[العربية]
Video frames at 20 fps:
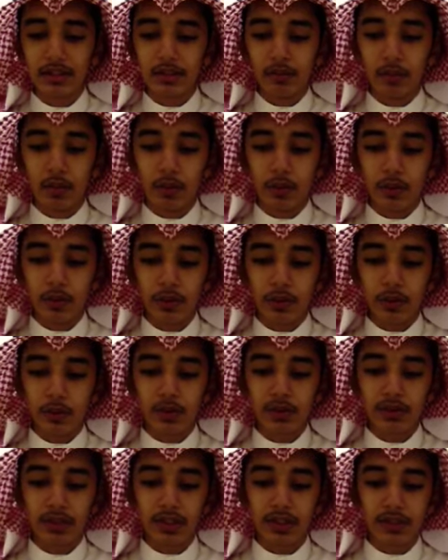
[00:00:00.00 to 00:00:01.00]
ويعيق
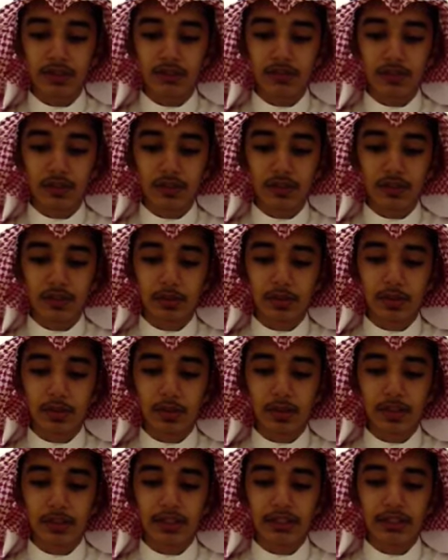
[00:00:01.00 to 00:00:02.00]
التنفس
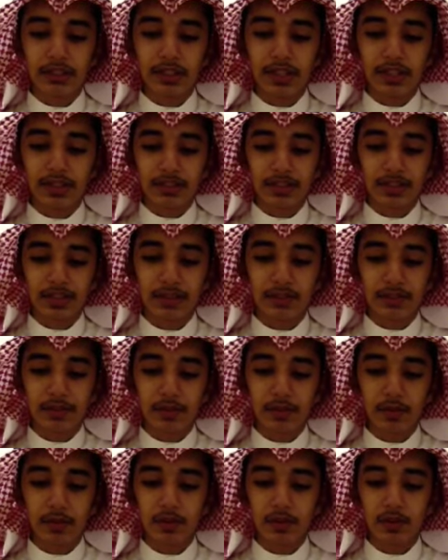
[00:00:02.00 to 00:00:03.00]
ويهيج الأعصاب
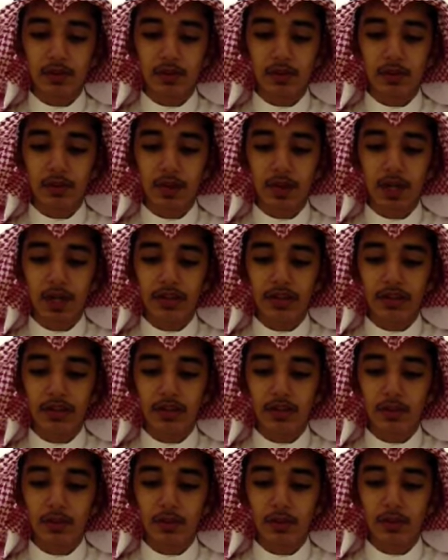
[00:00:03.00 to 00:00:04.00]

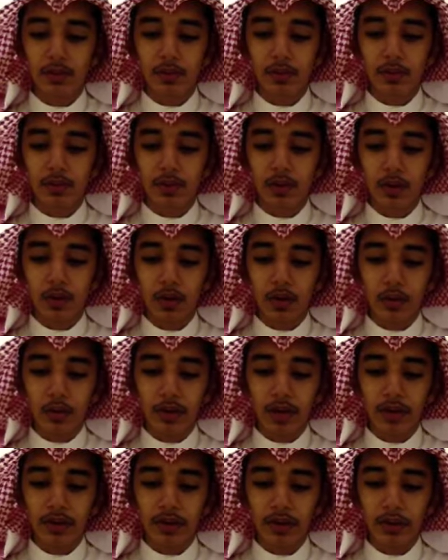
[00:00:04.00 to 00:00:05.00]
ويحدث
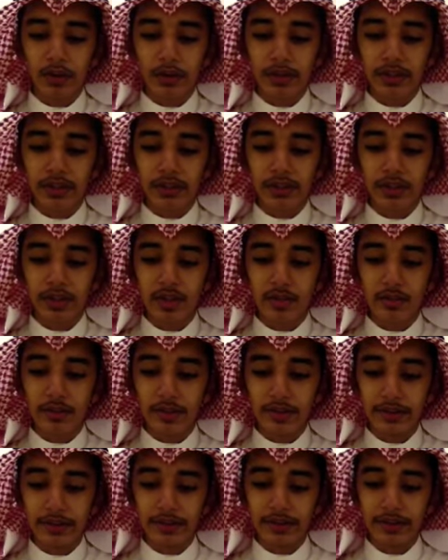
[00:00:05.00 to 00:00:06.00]
ويحدث
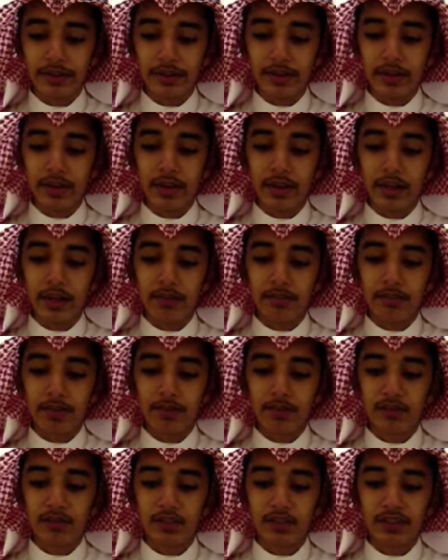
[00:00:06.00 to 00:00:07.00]
انحطاما عاما
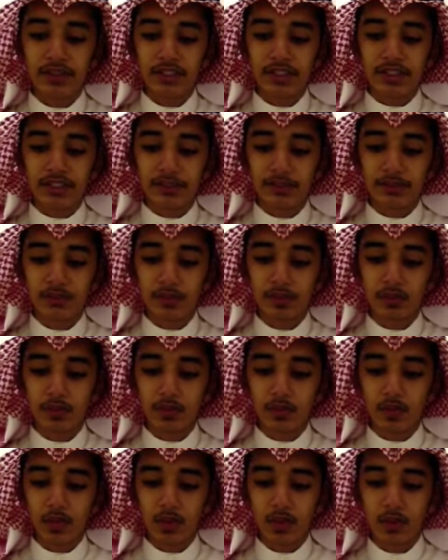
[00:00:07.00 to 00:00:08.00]
في الجسم
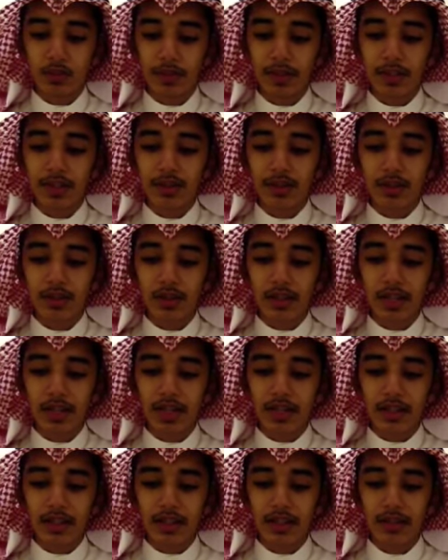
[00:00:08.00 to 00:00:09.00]
ويميع
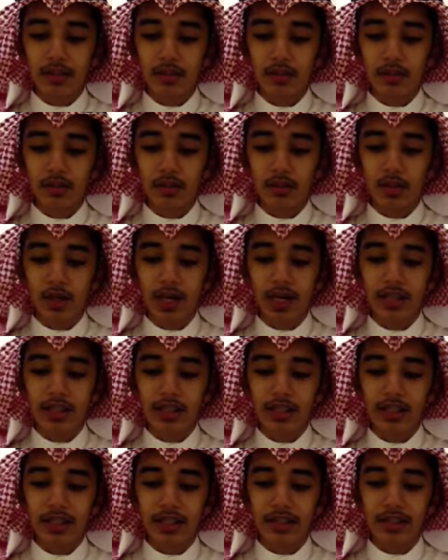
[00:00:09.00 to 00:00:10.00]
الخلق
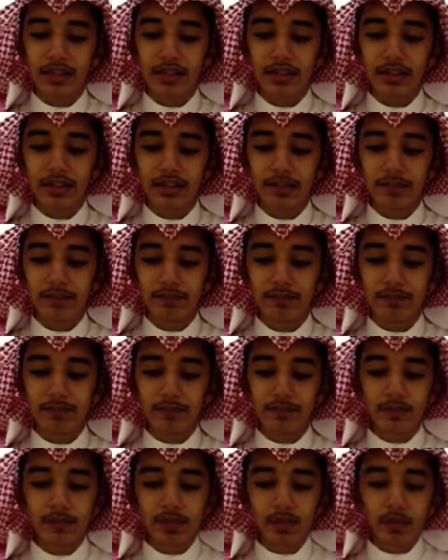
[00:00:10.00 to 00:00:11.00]
ويحلل الإرادة
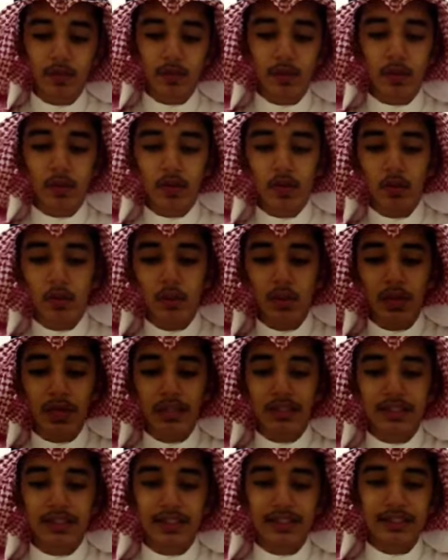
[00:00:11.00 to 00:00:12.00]
ويعود على
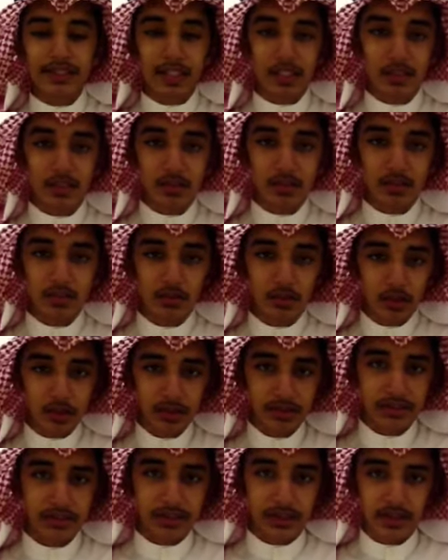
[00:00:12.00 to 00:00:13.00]
الكسل
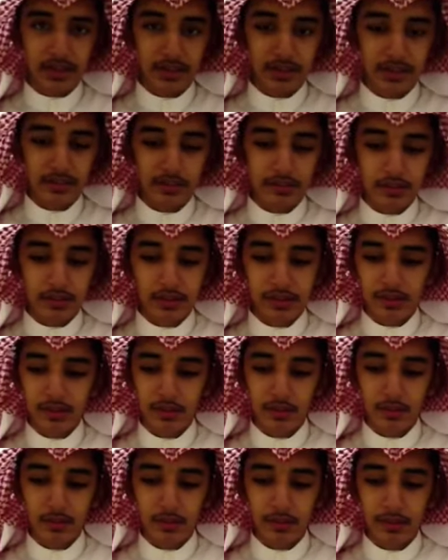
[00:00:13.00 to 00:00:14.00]
والاسترخاء والعياذ
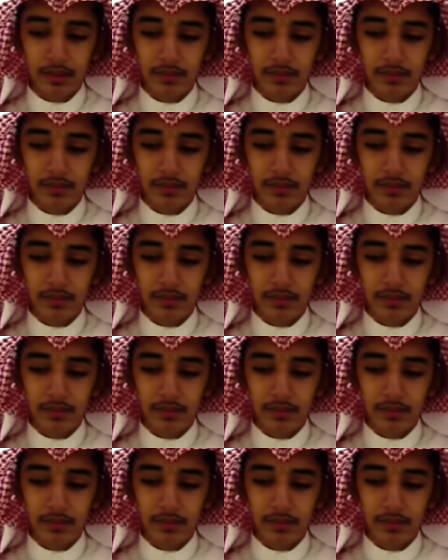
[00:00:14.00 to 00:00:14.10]
بالله